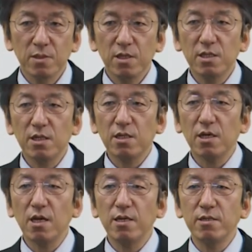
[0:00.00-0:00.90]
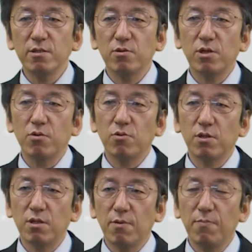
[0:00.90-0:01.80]
で、1型アレルギーの記号っ
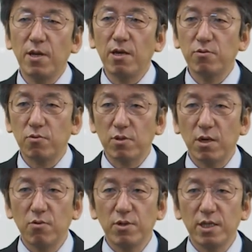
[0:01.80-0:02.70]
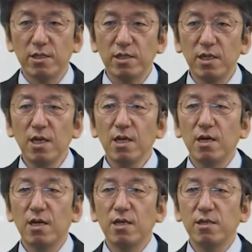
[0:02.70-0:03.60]
ていうのはやっぱりあることが多いですし、
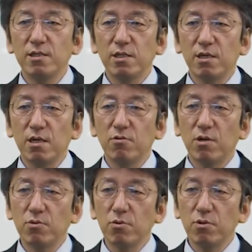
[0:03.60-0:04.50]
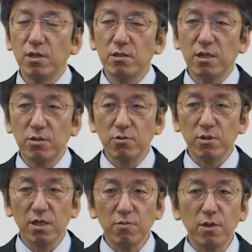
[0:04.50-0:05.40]
アレルギー疾患の家族家族
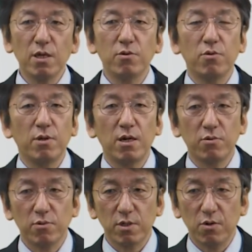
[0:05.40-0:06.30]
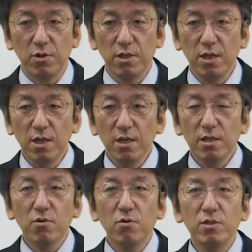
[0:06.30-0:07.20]
歴もやはりこれはあることが多い。
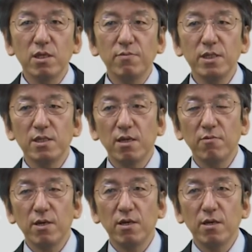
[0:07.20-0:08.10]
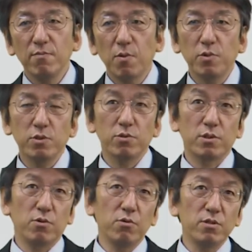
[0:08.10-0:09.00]
で、こうした民剤は、まあ、もちろん
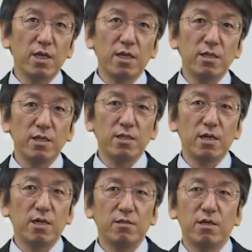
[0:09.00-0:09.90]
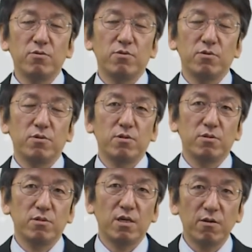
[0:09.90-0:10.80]
すごく激烈な、あ
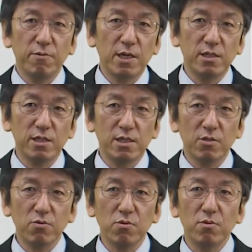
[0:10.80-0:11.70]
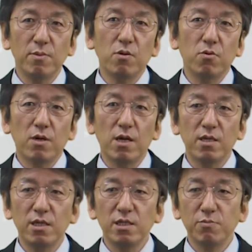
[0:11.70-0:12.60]
の、アナフィラキシーだと、まあ、効果
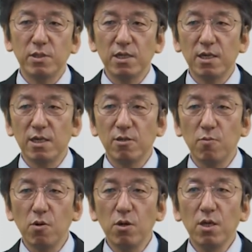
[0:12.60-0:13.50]
はっきりしませんけれども、